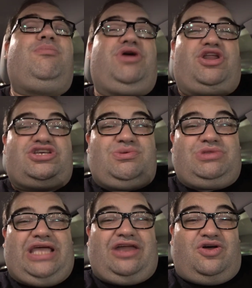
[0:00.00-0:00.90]
porque nós
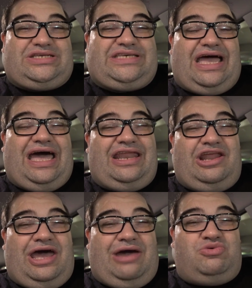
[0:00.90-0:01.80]
vamos ter a nossa,
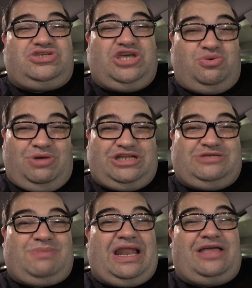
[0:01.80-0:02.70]
a, o ser humano
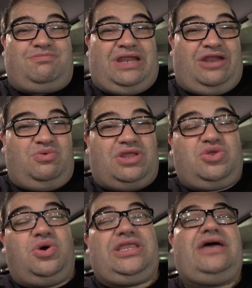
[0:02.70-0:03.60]
espalhado pela Lua
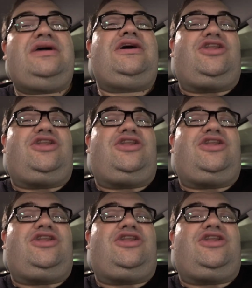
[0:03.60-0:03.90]
toda,